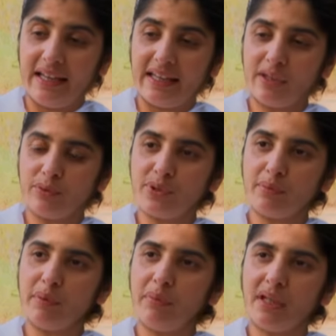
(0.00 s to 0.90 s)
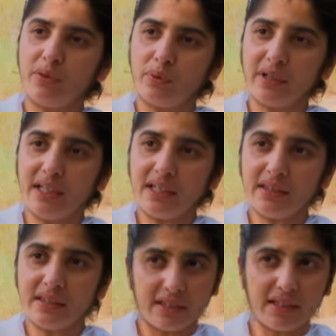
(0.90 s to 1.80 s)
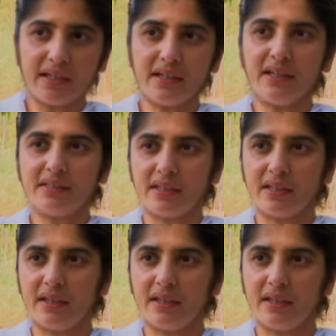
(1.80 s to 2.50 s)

लेकिन उस समय मेरा रोकने का तरीका कैसा